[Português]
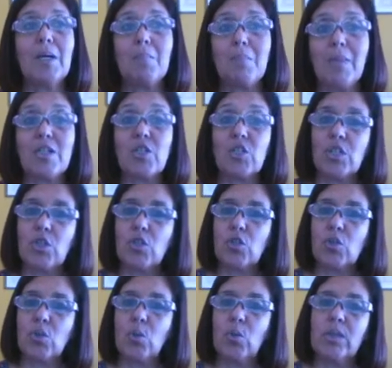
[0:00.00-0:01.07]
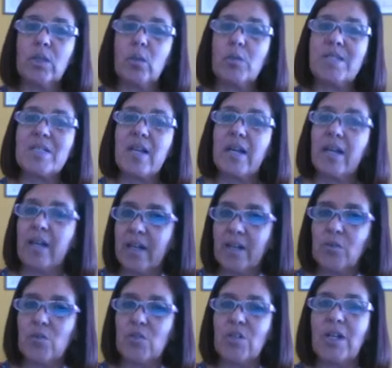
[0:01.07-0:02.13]
mas que estuda os
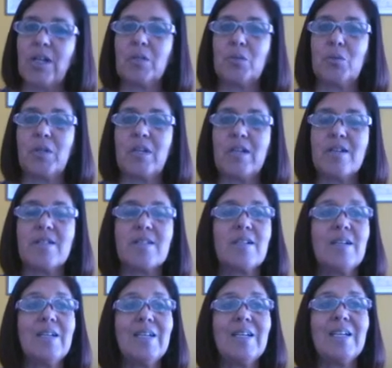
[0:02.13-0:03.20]
segredos da natureza